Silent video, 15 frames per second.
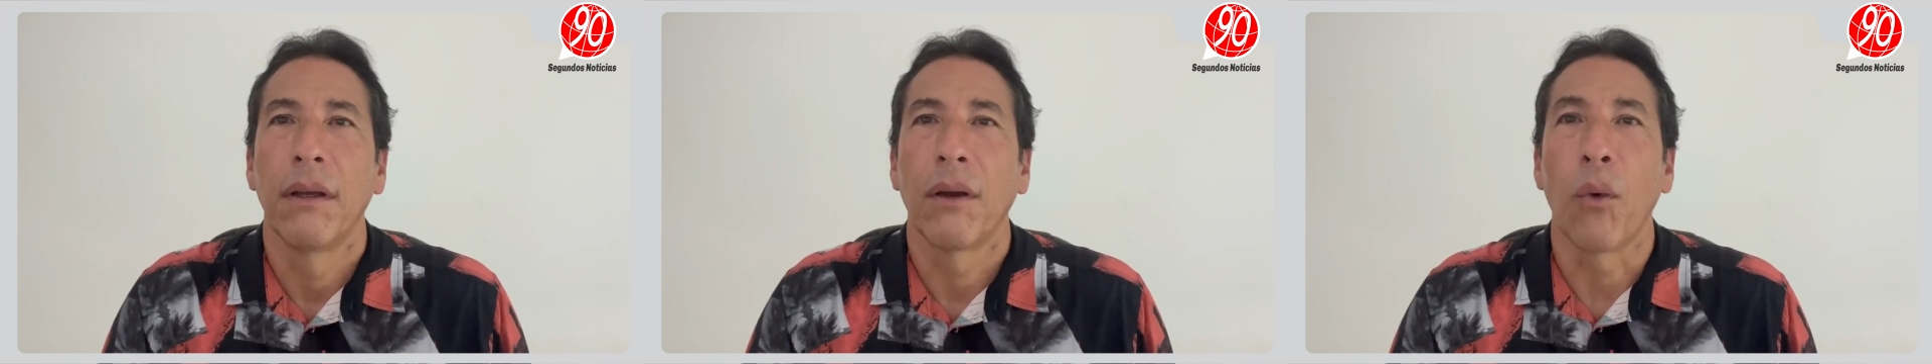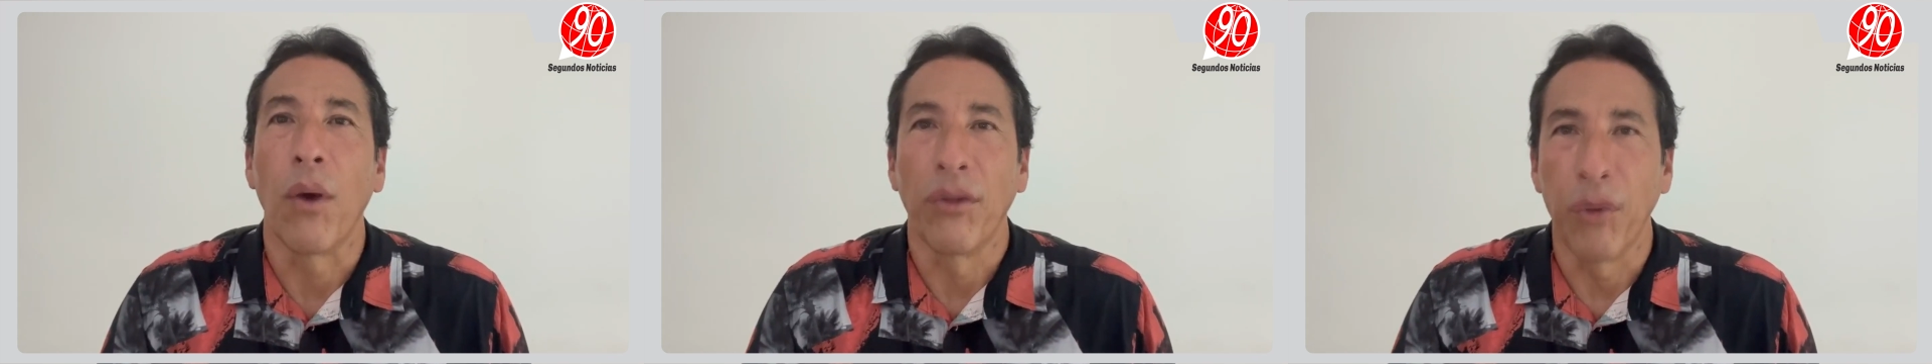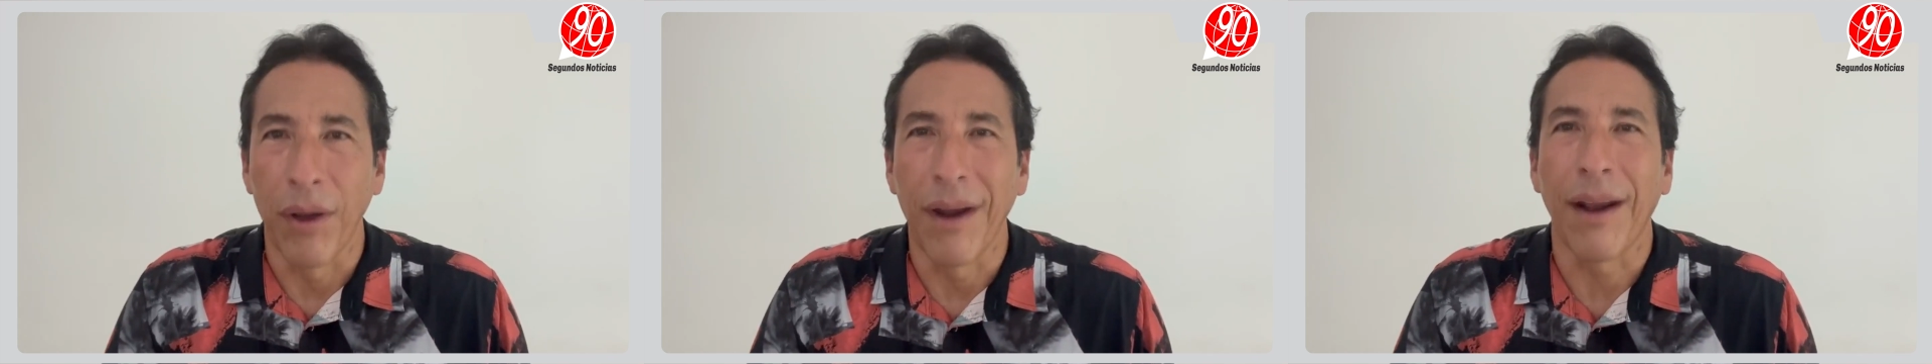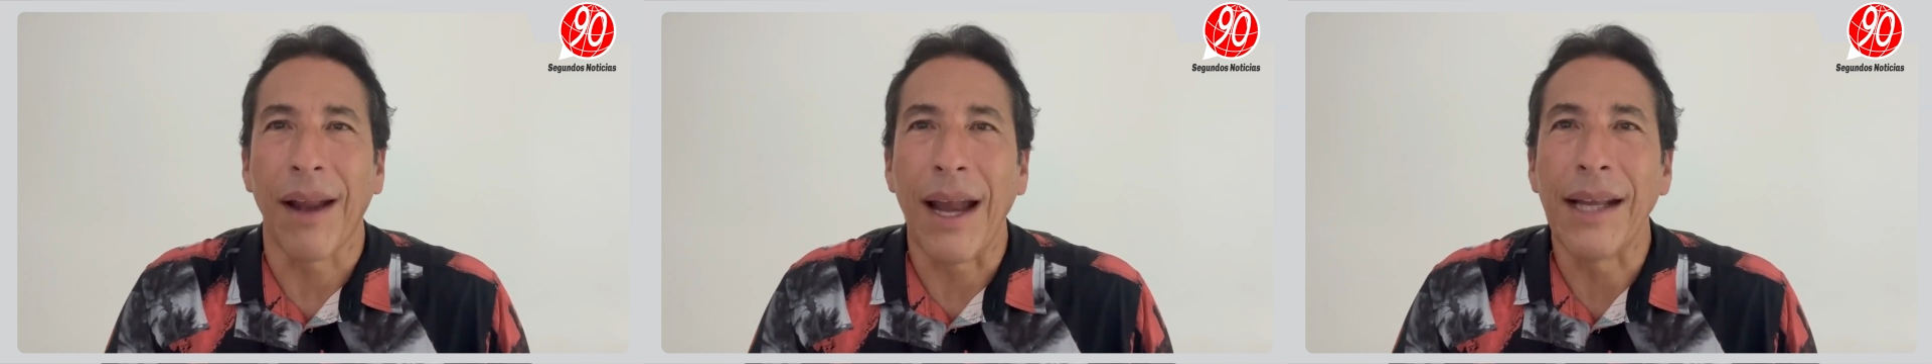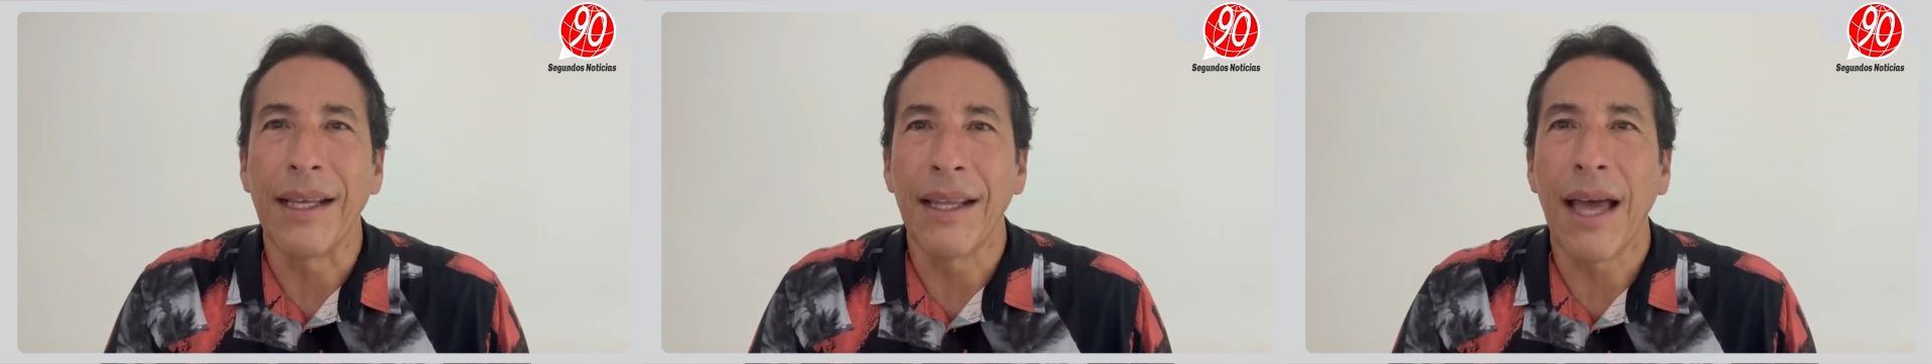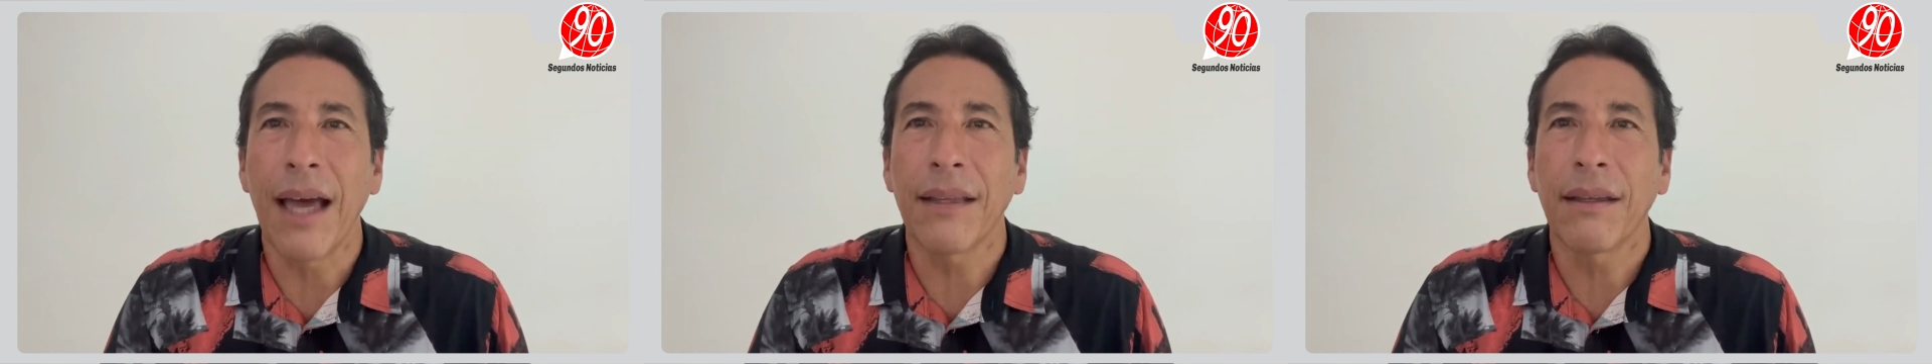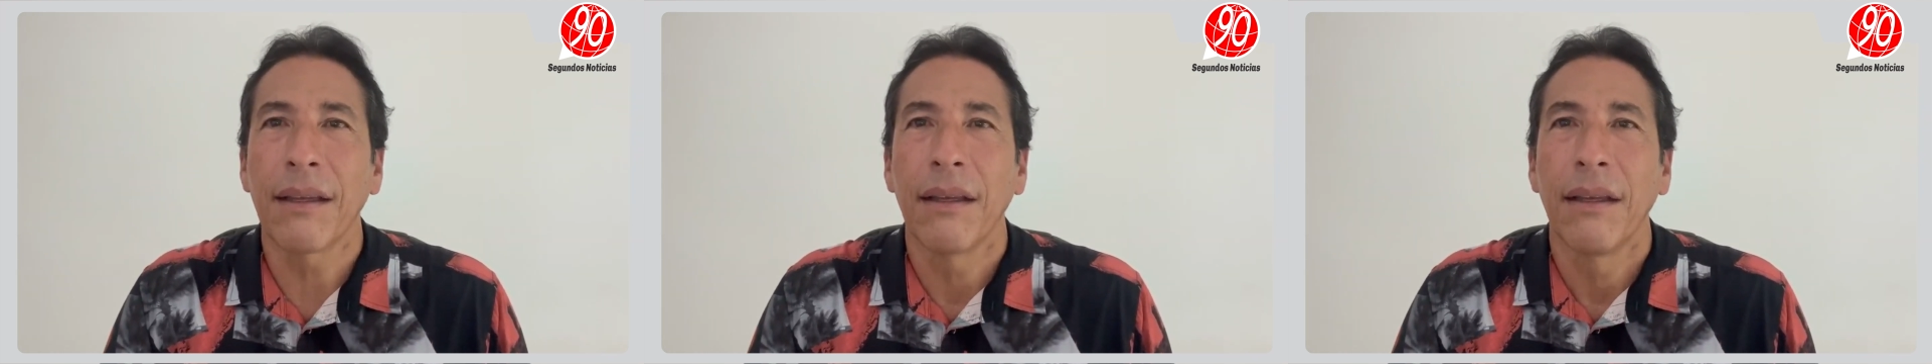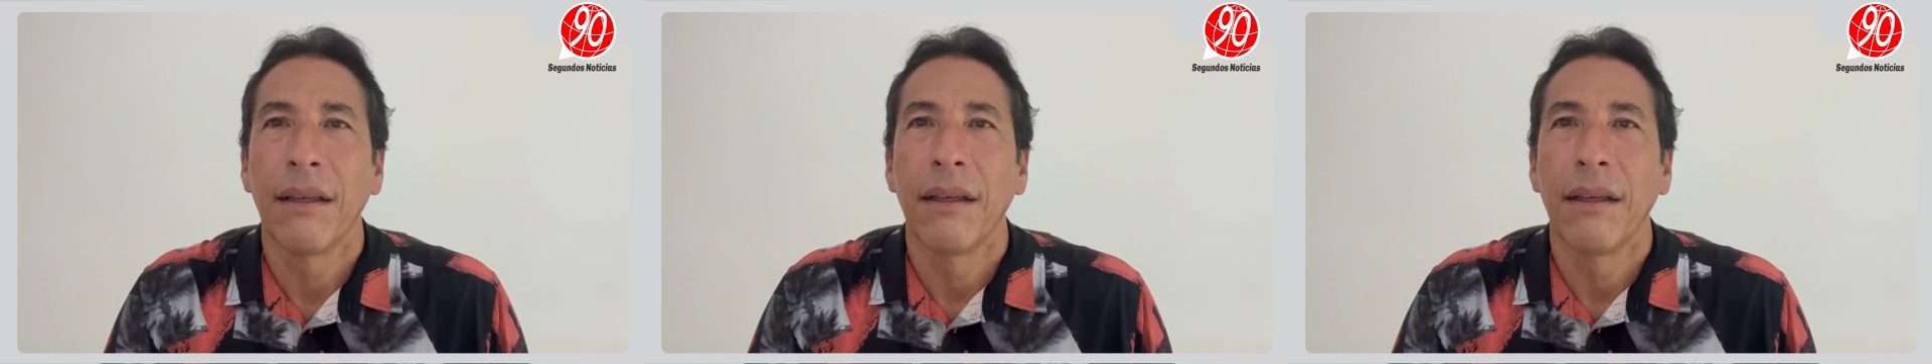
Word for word: cuando en realidad